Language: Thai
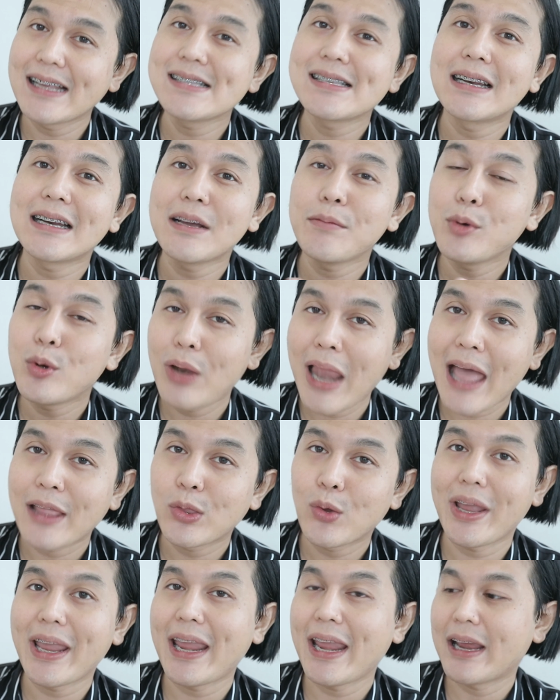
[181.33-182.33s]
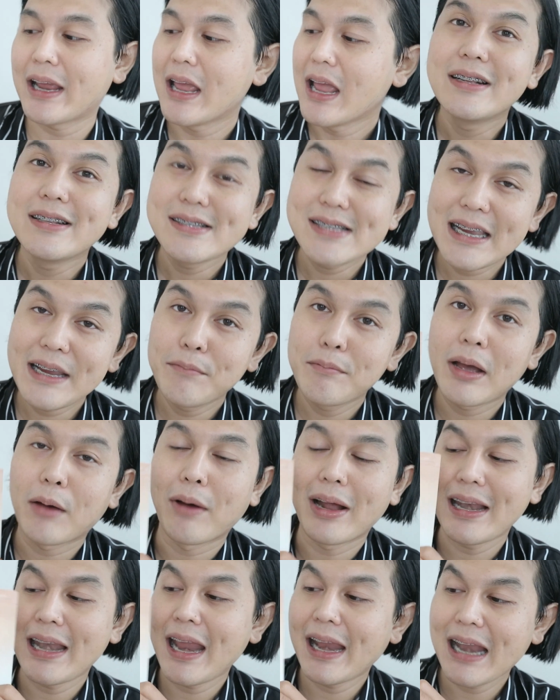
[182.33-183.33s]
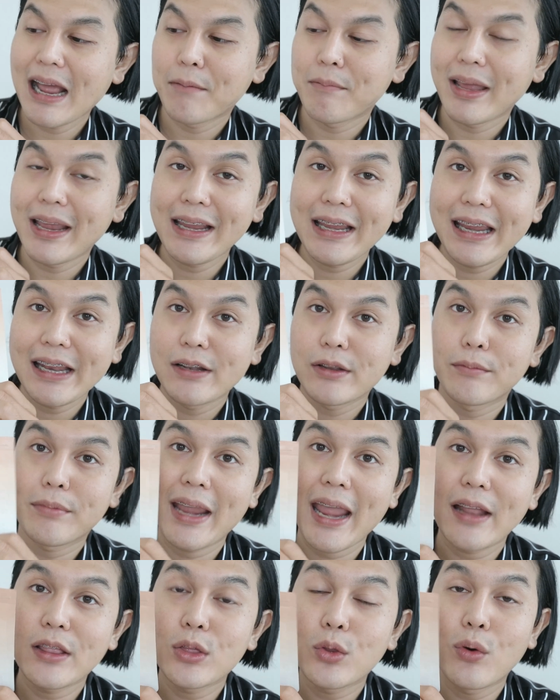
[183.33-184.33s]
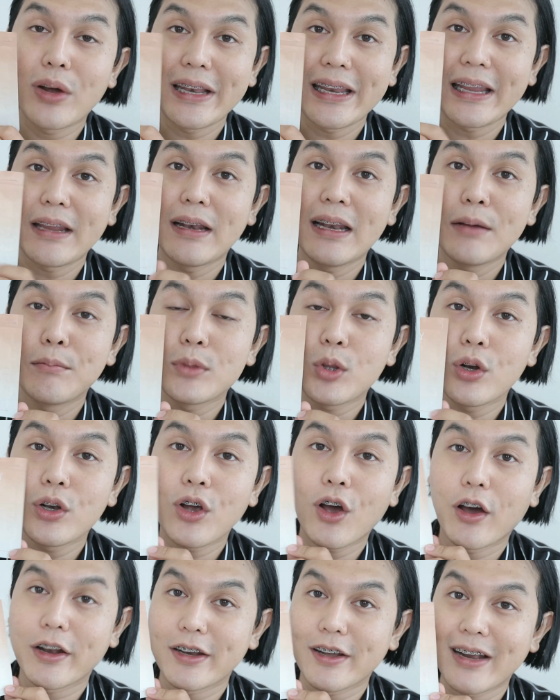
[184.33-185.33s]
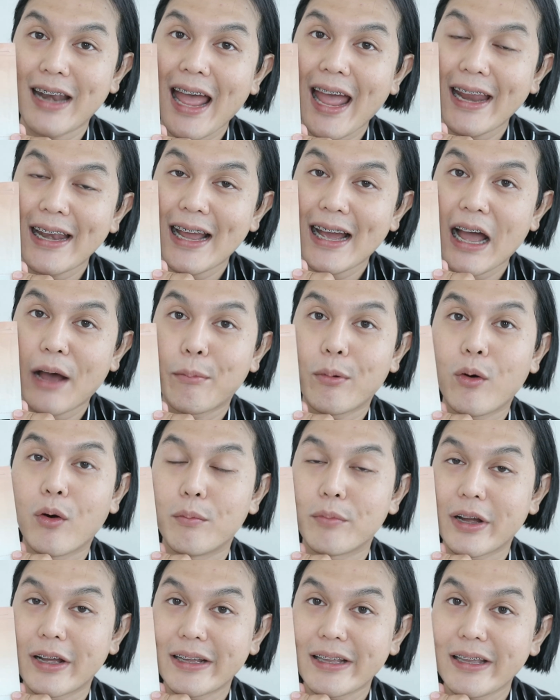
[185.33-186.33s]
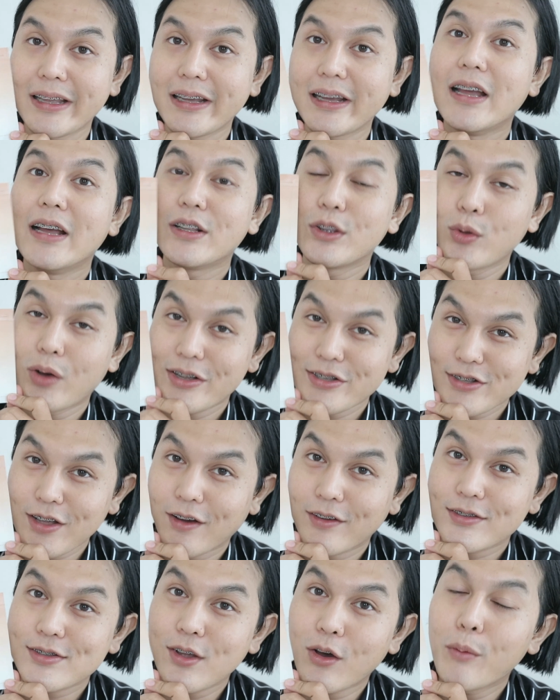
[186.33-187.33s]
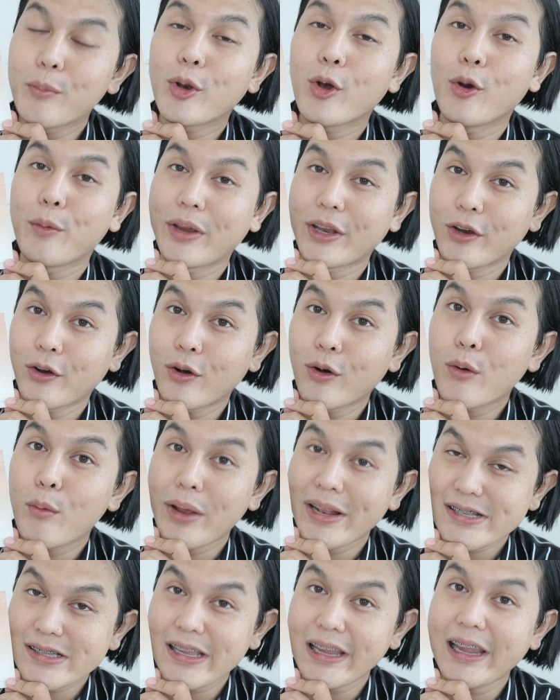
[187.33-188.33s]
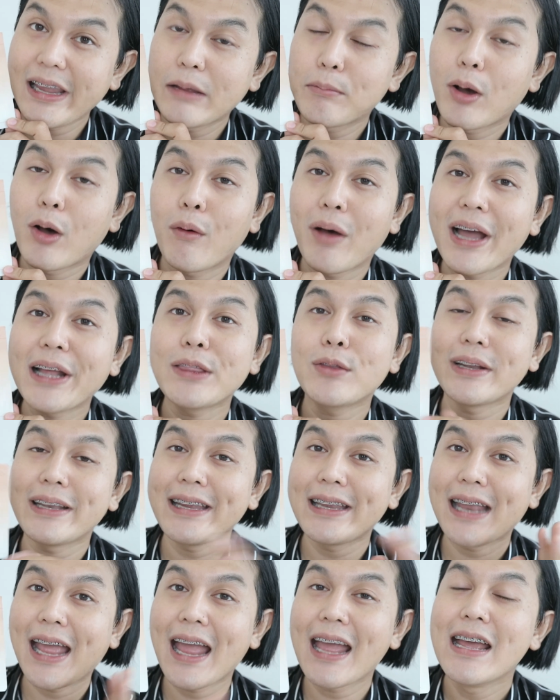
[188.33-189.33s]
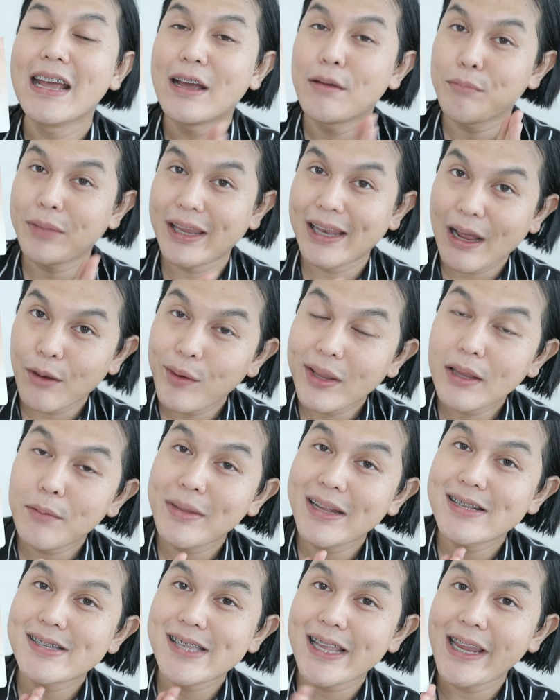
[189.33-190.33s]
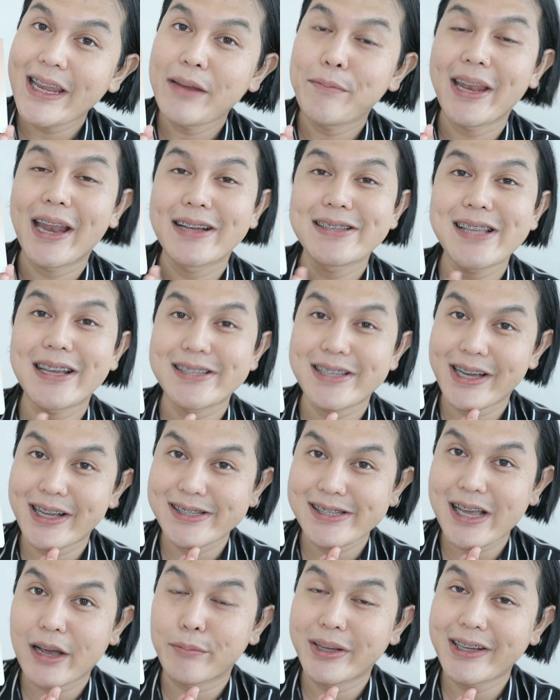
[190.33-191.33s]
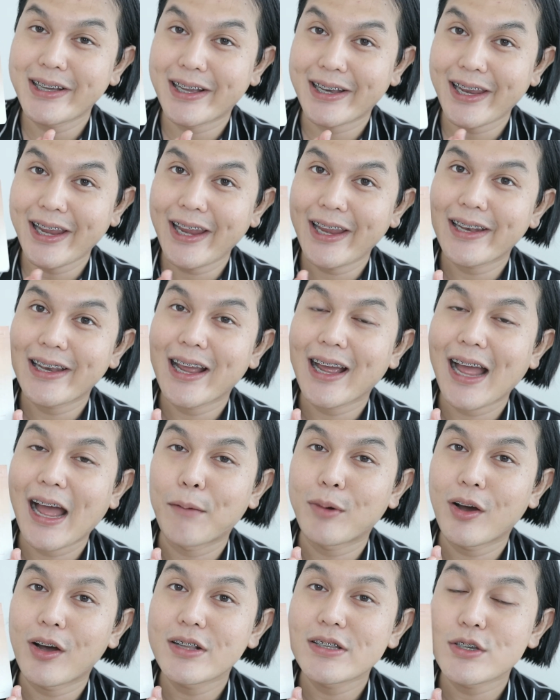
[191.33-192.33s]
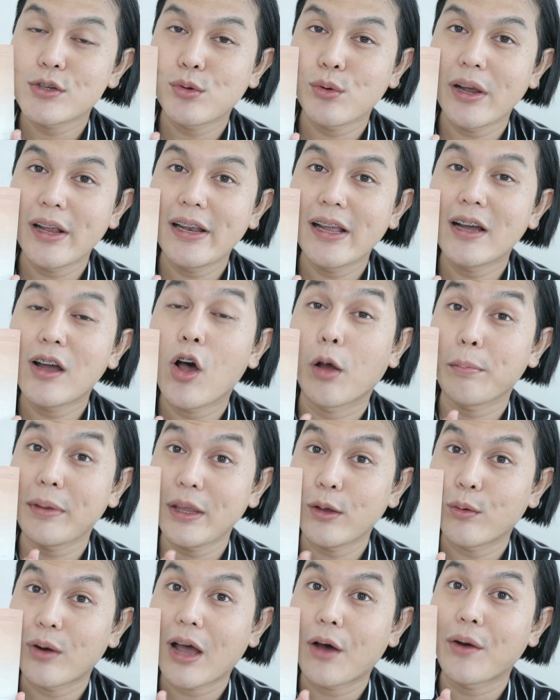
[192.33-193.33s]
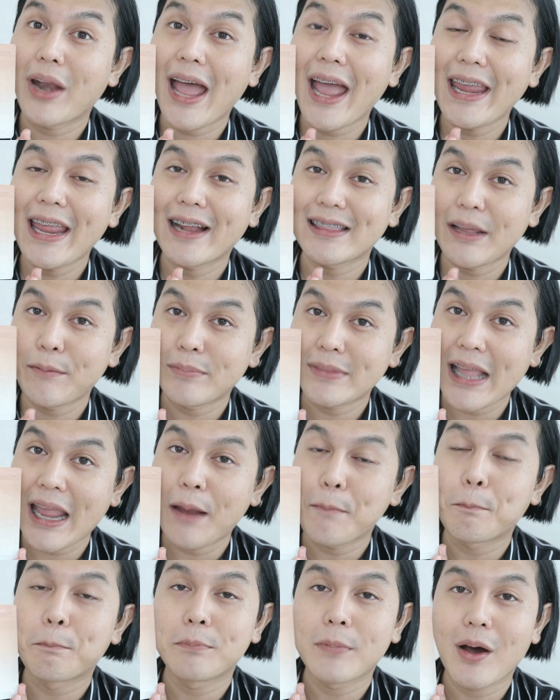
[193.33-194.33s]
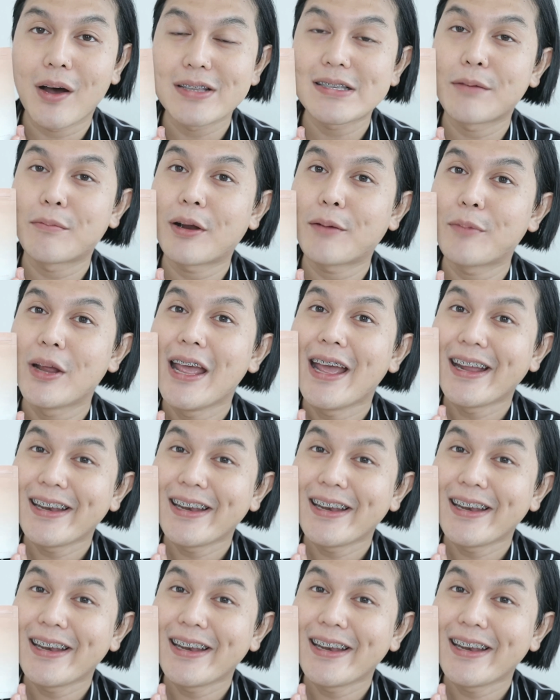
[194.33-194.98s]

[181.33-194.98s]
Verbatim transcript: กที่จะเริ่มดูแลตัวเองจมแต่ว่าแนะนำให้กินแค่ตัวนี้เริ่มต้นก่อนก็ได้นะคะผมก็คือตัวซองส้มโทเมโตวิตซีเพราะว่าตัวนี้นะมีทั้งวิตามินซีมีทั้งสารสกัดจากมะเขือเทศนะครับ ก็จะช่วยเรื่องของผิวเราได้อย่างเต็มๆ เหมาะสำหรับ